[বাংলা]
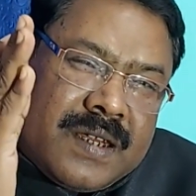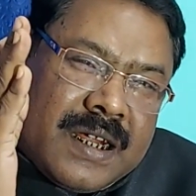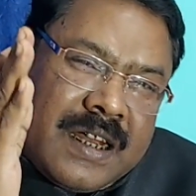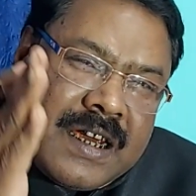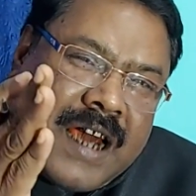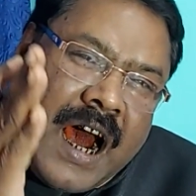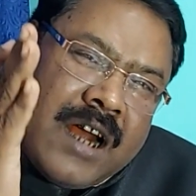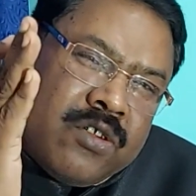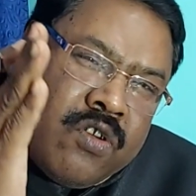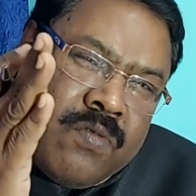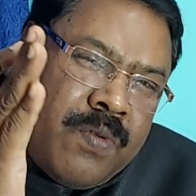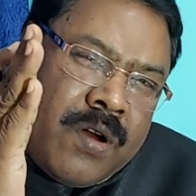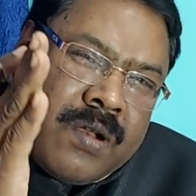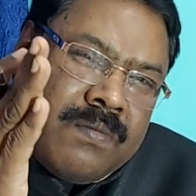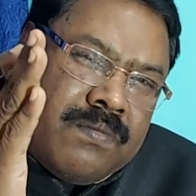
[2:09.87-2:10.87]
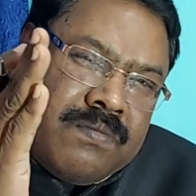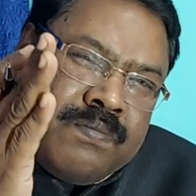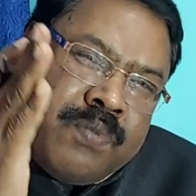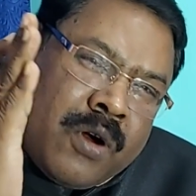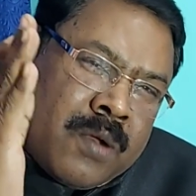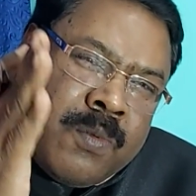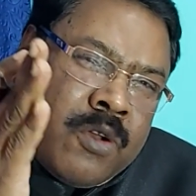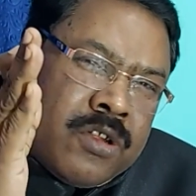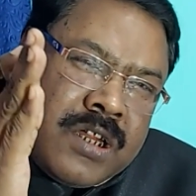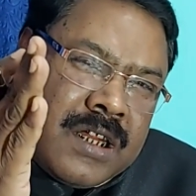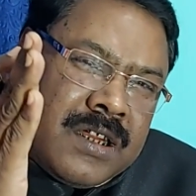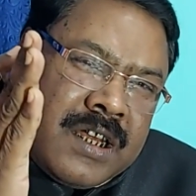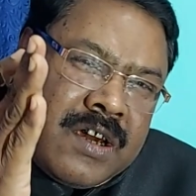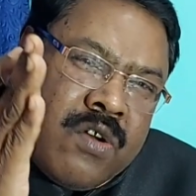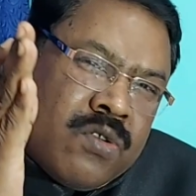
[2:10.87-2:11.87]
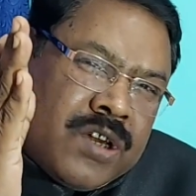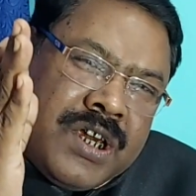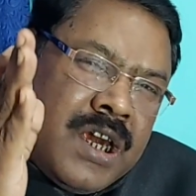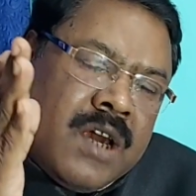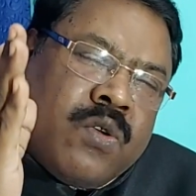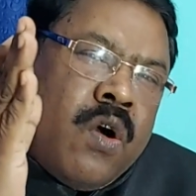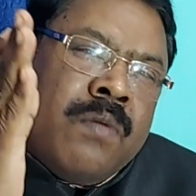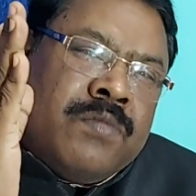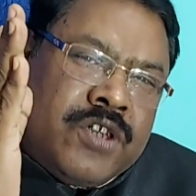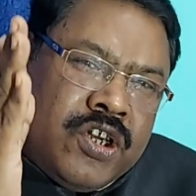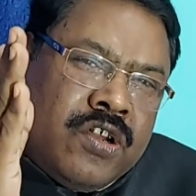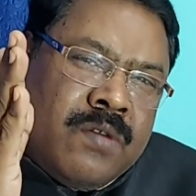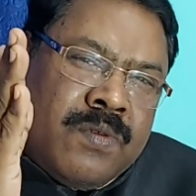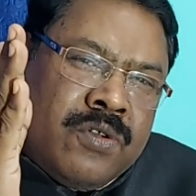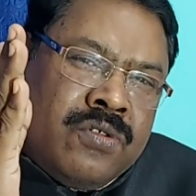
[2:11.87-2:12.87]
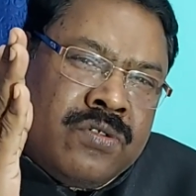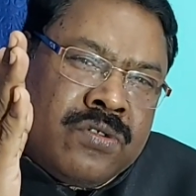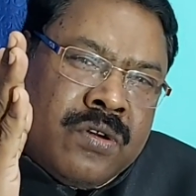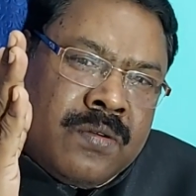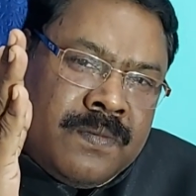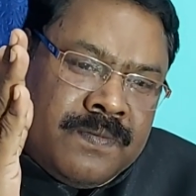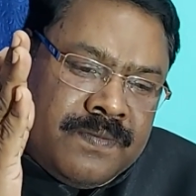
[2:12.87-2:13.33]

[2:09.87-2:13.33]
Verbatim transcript: সেটাকে আদৌ বর্বরতার থেকেও কি কম ছিল বলুন তো